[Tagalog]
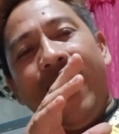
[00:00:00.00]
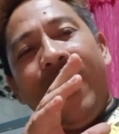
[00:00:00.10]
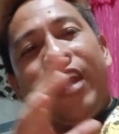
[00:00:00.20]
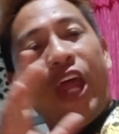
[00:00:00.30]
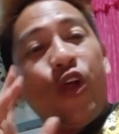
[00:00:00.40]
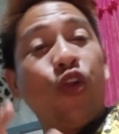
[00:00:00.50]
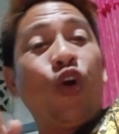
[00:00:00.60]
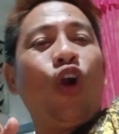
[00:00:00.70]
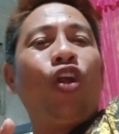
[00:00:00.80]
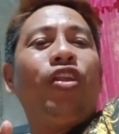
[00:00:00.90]

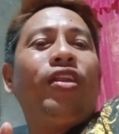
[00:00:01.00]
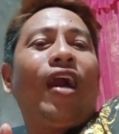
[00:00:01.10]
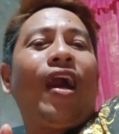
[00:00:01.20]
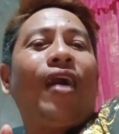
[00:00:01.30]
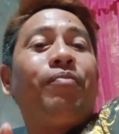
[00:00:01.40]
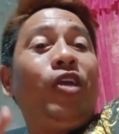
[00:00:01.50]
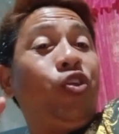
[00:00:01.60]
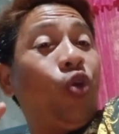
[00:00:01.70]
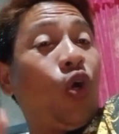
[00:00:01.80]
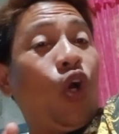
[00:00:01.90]
nanonood ng
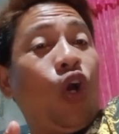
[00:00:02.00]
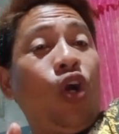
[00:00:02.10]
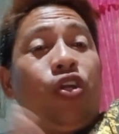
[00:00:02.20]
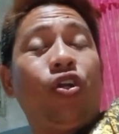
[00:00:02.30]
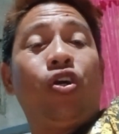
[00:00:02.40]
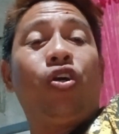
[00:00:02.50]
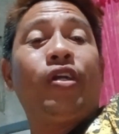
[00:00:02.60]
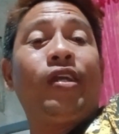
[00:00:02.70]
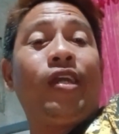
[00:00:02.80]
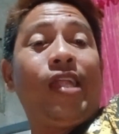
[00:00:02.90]
video ko,
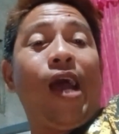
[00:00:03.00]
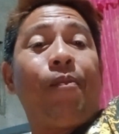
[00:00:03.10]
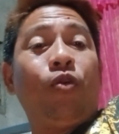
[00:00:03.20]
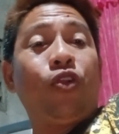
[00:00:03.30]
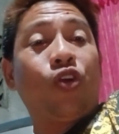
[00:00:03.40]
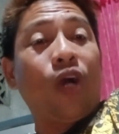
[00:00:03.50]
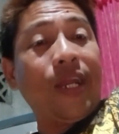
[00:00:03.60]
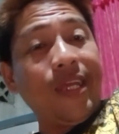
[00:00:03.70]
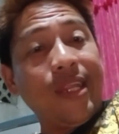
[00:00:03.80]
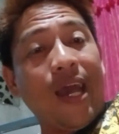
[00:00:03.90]
yung ina-upload ko
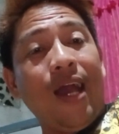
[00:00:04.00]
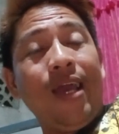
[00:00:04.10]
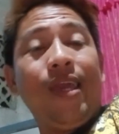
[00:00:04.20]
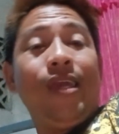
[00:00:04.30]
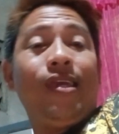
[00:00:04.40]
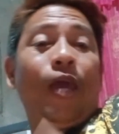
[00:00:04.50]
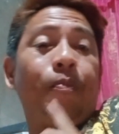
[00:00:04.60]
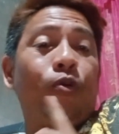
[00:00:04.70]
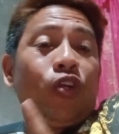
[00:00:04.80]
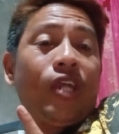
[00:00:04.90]
kanina. Yan
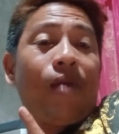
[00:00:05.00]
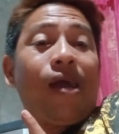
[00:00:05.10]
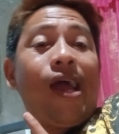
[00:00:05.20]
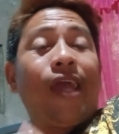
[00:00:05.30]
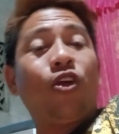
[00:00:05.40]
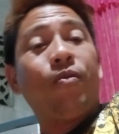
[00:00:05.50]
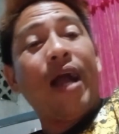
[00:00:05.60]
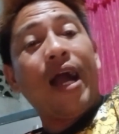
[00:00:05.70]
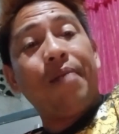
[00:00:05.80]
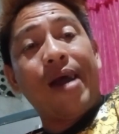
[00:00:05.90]
po siya mga idol,
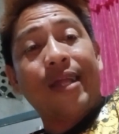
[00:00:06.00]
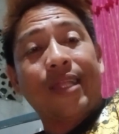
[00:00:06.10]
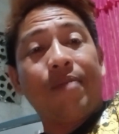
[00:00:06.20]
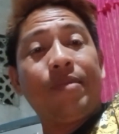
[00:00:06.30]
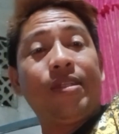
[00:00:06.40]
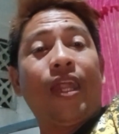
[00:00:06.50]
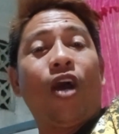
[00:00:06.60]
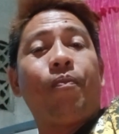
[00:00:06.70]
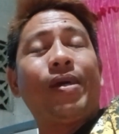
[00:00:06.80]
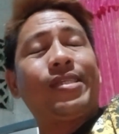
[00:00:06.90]
mga kabatang
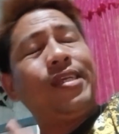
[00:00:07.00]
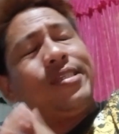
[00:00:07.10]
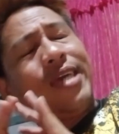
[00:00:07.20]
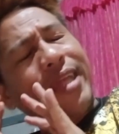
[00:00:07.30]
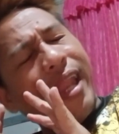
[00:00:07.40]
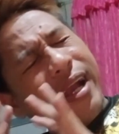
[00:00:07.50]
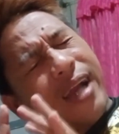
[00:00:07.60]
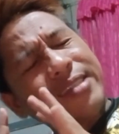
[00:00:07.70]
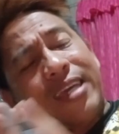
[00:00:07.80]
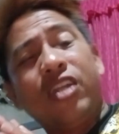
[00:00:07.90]
Mindanao. Pasensya talaga
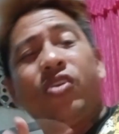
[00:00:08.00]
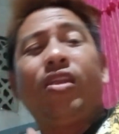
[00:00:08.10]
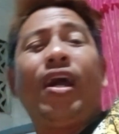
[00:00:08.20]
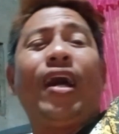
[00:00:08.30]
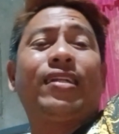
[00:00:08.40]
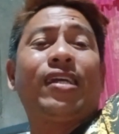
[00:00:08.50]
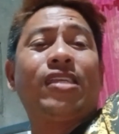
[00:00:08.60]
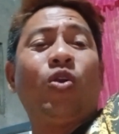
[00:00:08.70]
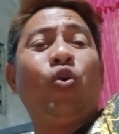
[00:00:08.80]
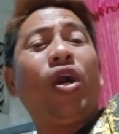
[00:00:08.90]
sa inyong lahat
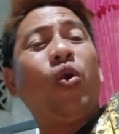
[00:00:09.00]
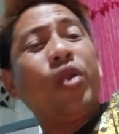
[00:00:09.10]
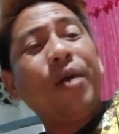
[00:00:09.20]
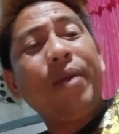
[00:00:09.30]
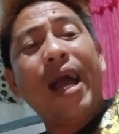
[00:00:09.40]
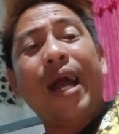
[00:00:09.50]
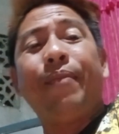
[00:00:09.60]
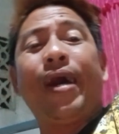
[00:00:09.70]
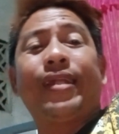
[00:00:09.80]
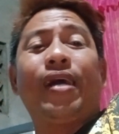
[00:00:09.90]
kasi unang-una mga
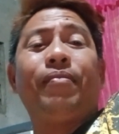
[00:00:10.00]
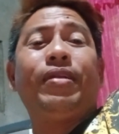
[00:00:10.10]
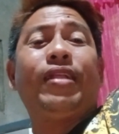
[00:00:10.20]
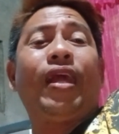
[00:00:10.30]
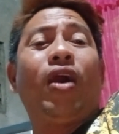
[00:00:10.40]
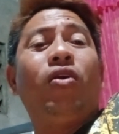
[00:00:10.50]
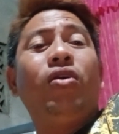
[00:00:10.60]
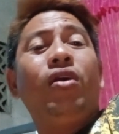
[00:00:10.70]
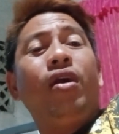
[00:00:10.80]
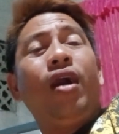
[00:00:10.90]
kabatang Mindanao.
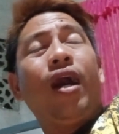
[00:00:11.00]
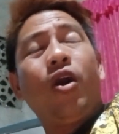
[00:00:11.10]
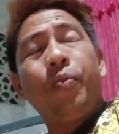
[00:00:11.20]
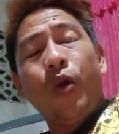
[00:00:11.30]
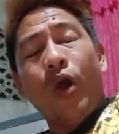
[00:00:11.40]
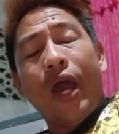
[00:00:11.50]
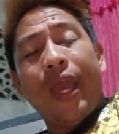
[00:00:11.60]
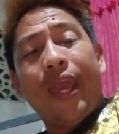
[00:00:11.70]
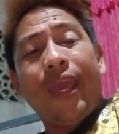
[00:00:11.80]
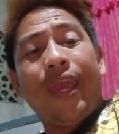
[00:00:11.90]
Ako po ay